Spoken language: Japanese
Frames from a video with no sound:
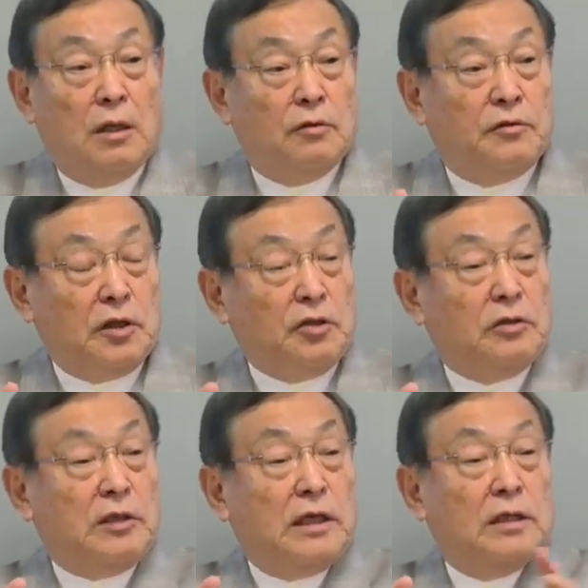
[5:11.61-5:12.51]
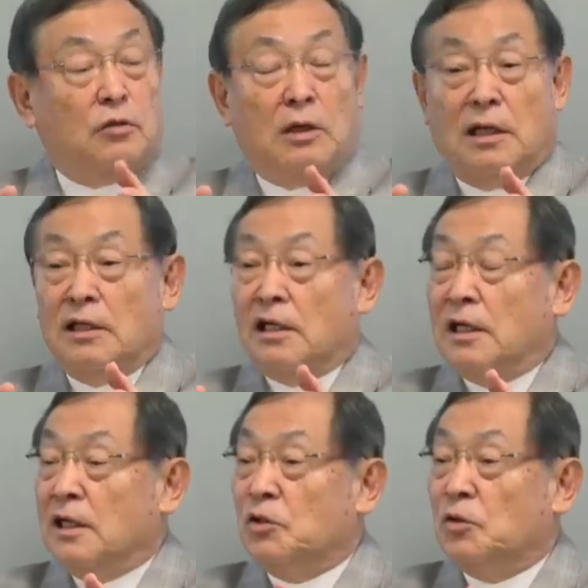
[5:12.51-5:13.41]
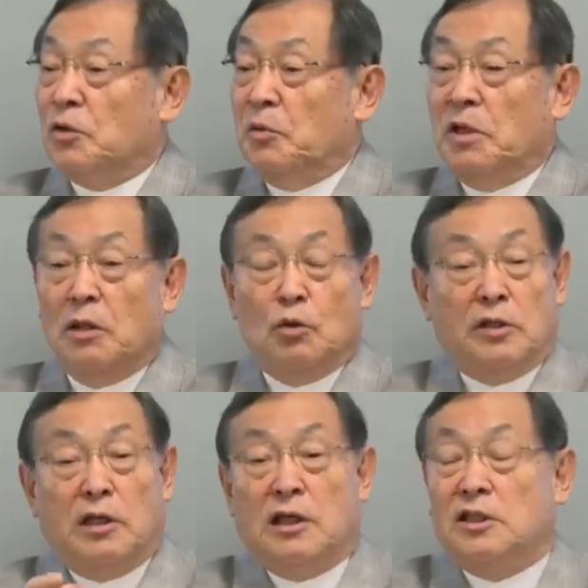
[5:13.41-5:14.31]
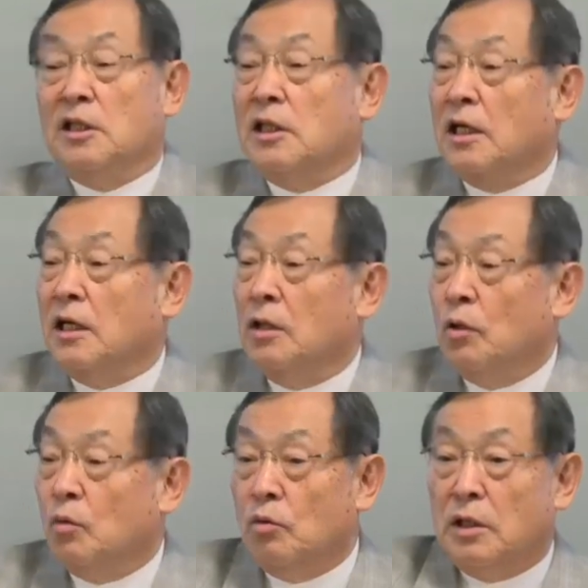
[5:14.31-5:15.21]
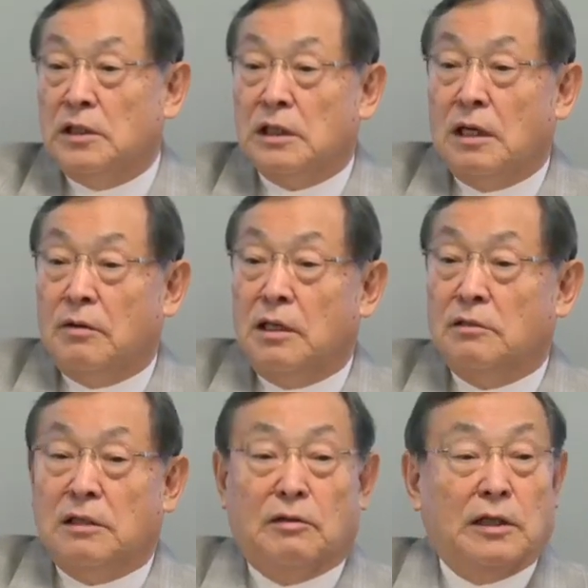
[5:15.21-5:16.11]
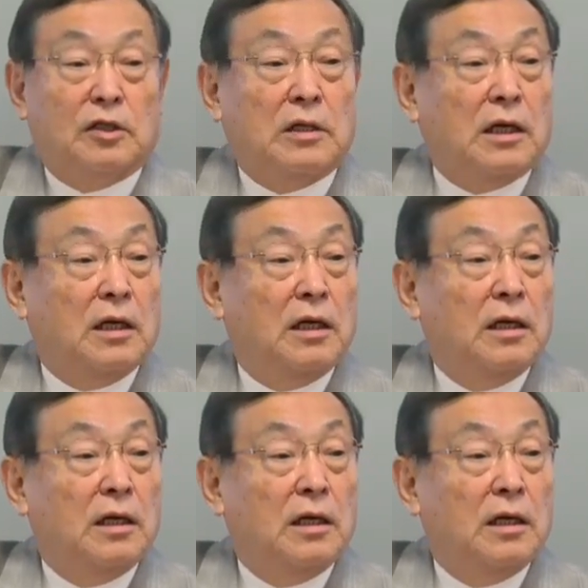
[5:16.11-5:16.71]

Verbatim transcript: フレッシュで取られてない人にみんな教えられちゃったら、この会社変われなくなるわけですから。